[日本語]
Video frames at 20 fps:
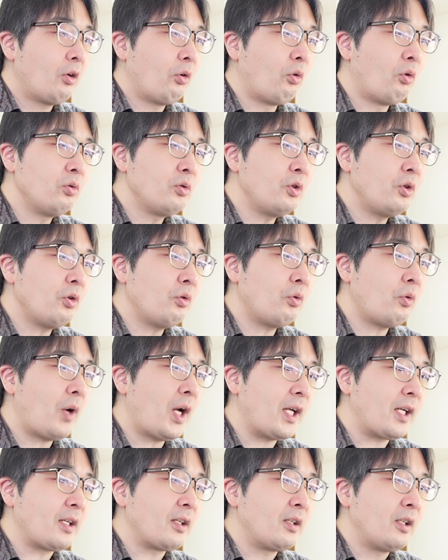音量
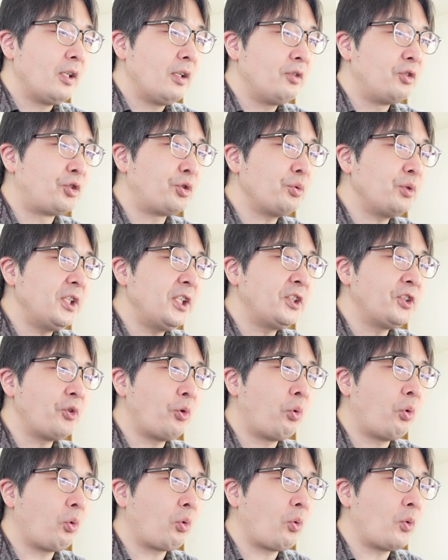は12時
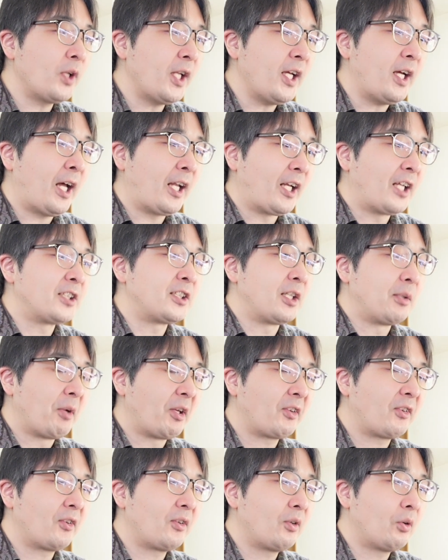の方向で話してい
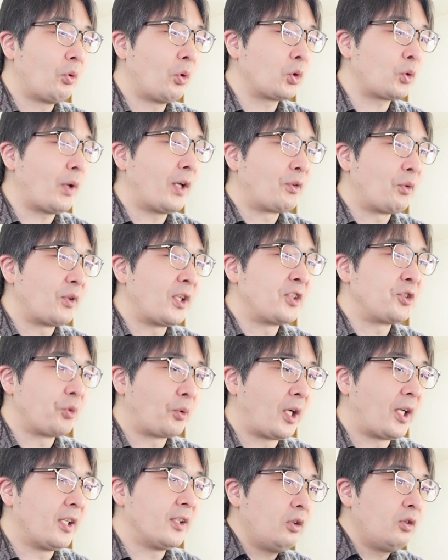ます音はどうでしょ
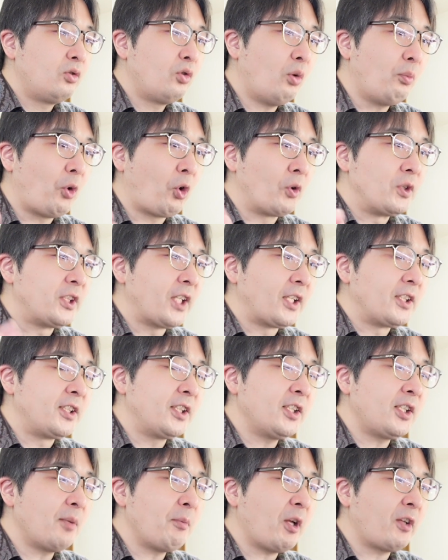うかどうもこんにちは
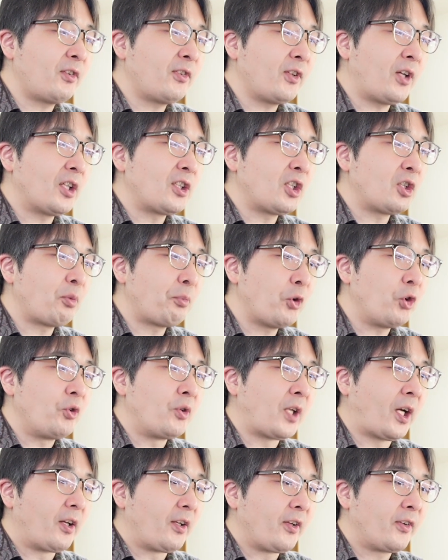GTMAX ガジェット部
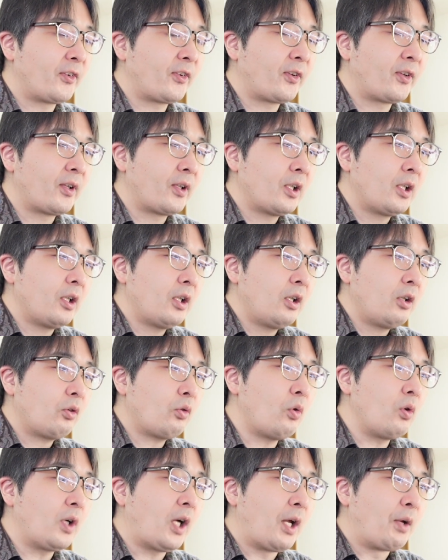豊です
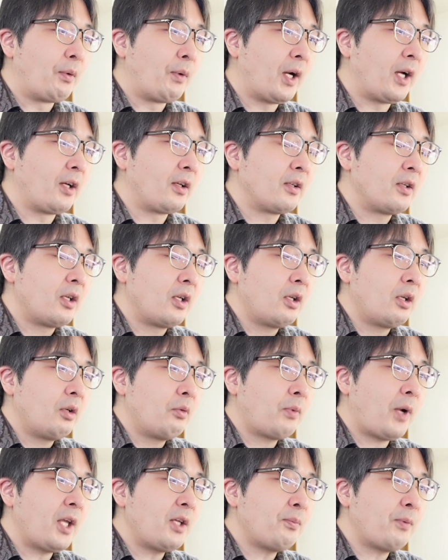今回は
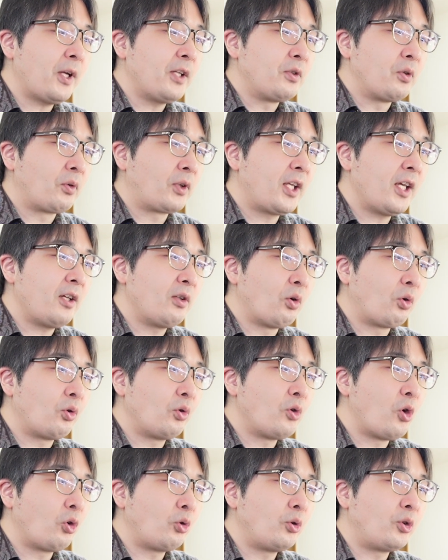FiFi の
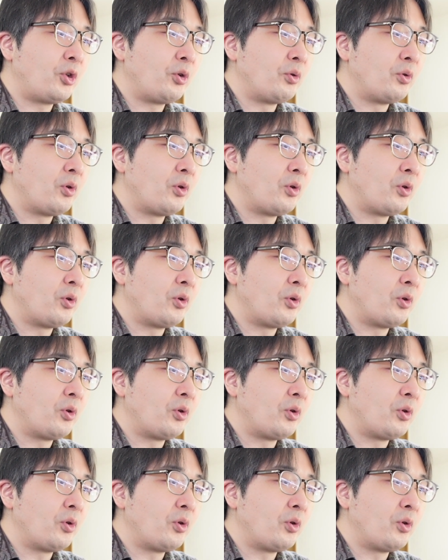K669